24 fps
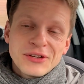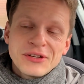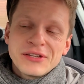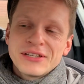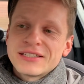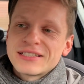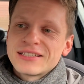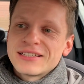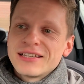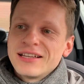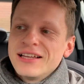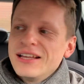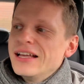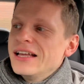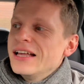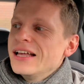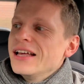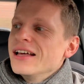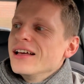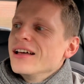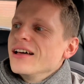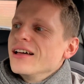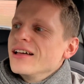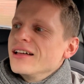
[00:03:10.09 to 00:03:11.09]
To jest
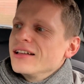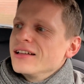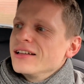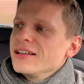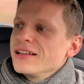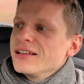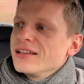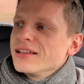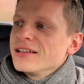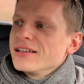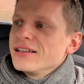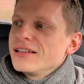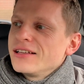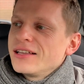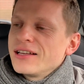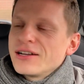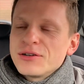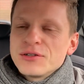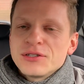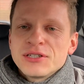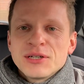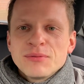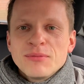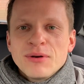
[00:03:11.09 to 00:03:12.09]
e,
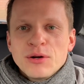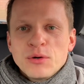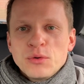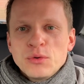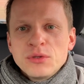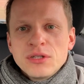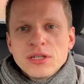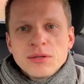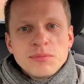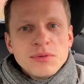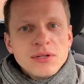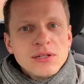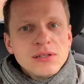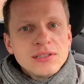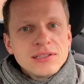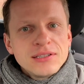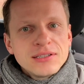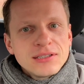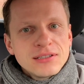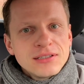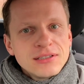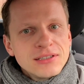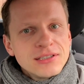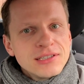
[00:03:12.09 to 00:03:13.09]
jakoś chyba
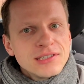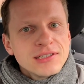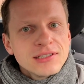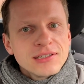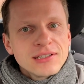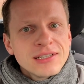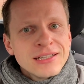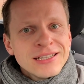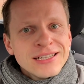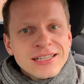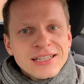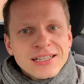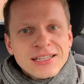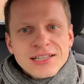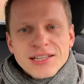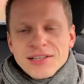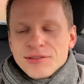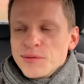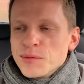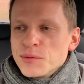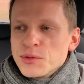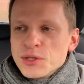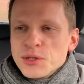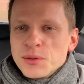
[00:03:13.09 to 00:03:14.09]
utepils, czy
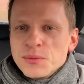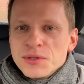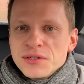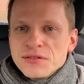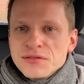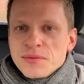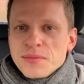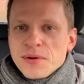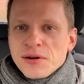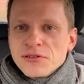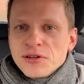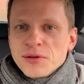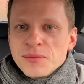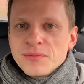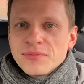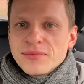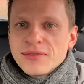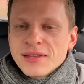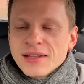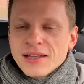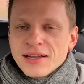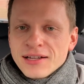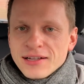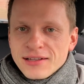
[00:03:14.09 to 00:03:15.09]
nie wiem, czy dobrze wymawiam,
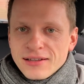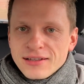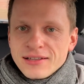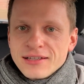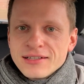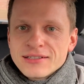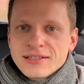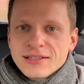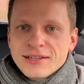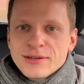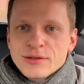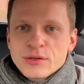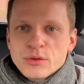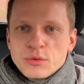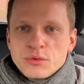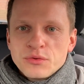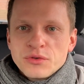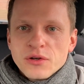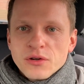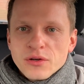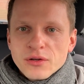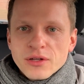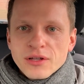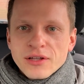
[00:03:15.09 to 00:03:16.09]
ale jest takie
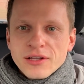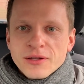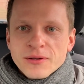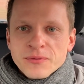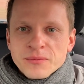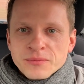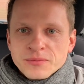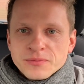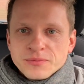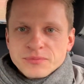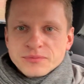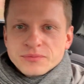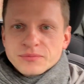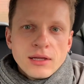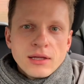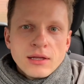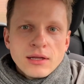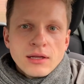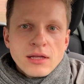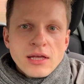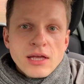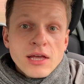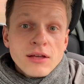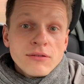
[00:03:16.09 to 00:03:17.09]
słówko.
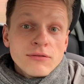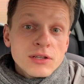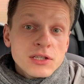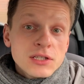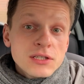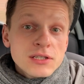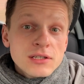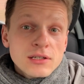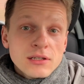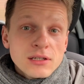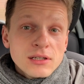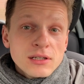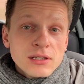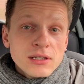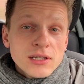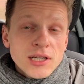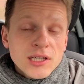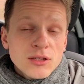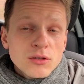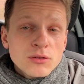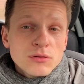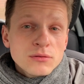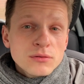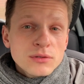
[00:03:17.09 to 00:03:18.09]
Więc e,
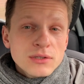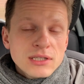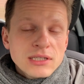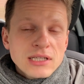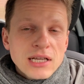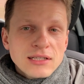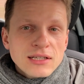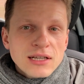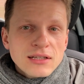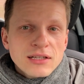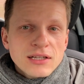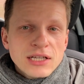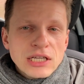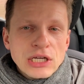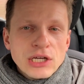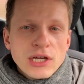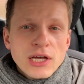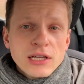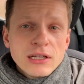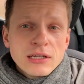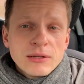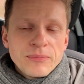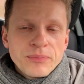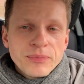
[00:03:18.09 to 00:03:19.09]
jedną z zasad
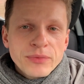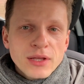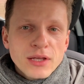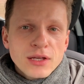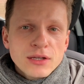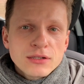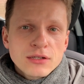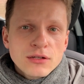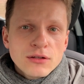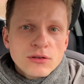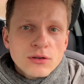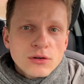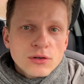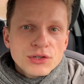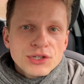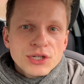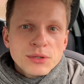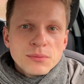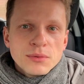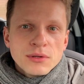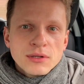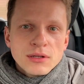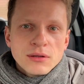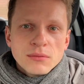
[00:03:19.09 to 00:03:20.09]
Hygge jest to,
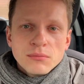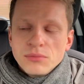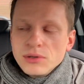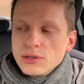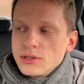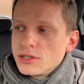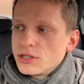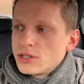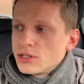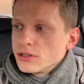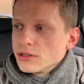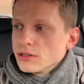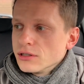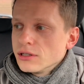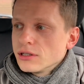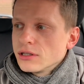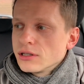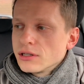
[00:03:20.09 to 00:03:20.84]
żeby być e,